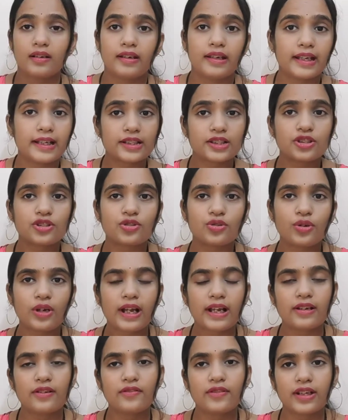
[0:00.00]
नेक्स्ट जो
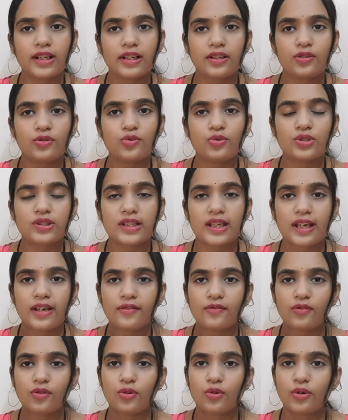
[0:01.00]
एलोवेरा यूज़
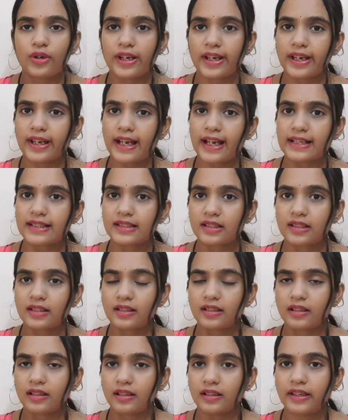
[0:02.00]
है वो है एज
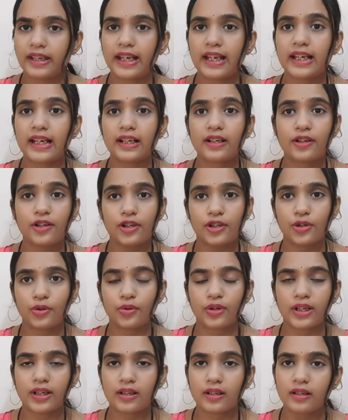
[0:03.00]
अ नेल एंड
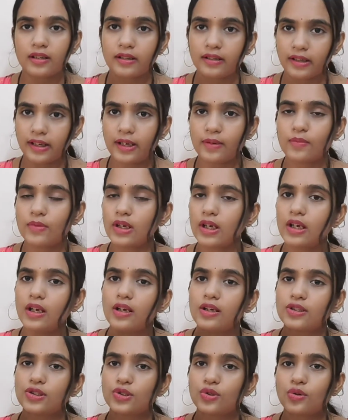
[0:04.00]
क्यूटिकल क्रीम
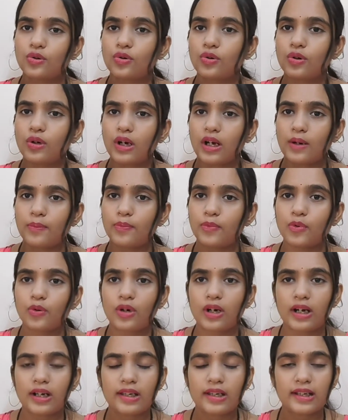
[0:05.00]
सो so,
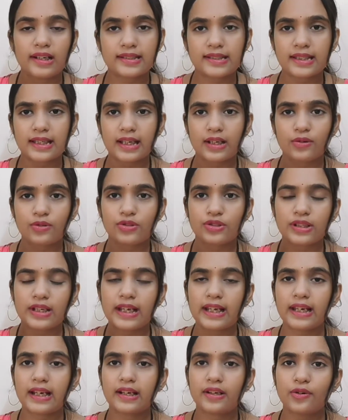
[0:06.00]
आपको अलग से कुछ
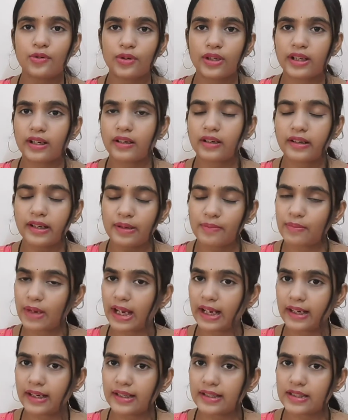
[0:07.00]
नेल एंड क्यूटिकल क्रीम
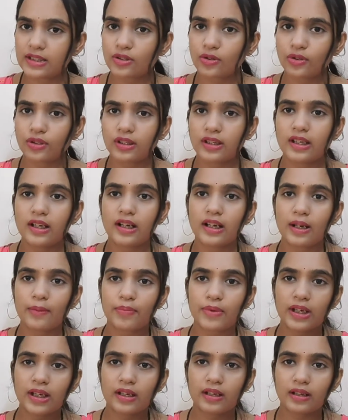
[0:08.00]
बाय करने की ज़रूरत नहीं अगर
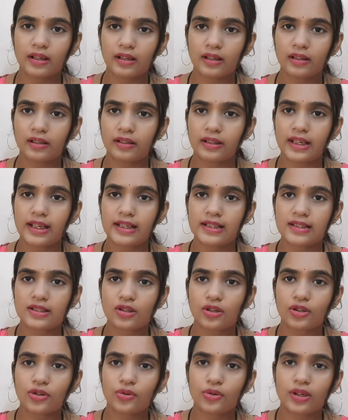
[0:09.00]
आपके
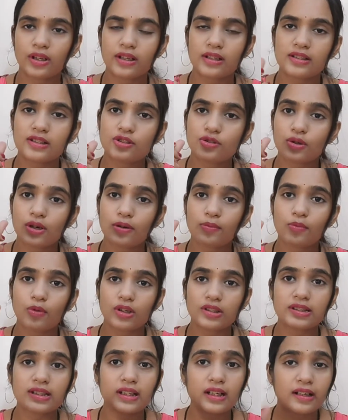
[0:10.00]
नेल्स और क्यूटिकल्स जो है
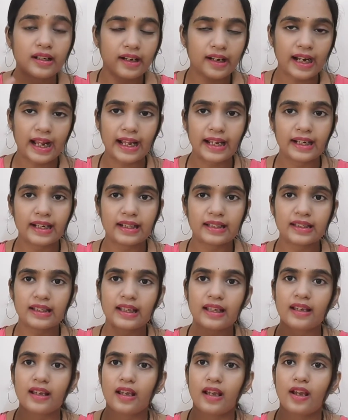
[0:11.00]
बहुत ज़्यादा ड्राई
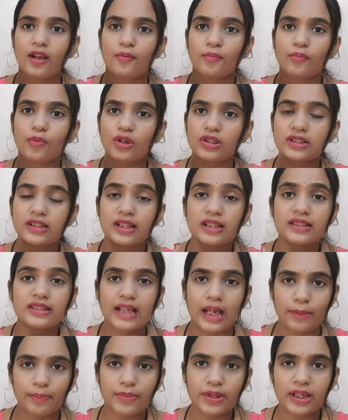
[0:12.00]
रहते हैं बहुत ज़्यादा
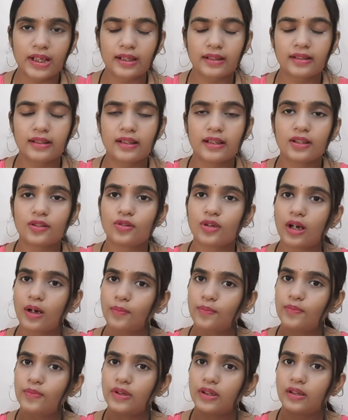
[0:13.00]
चैपी रहते हैं तो
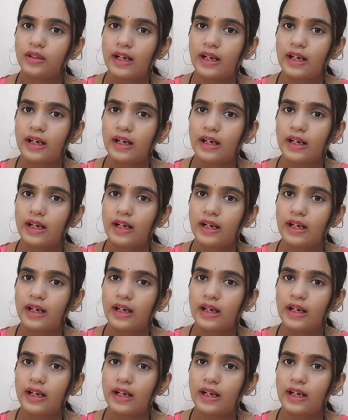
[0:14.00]
आप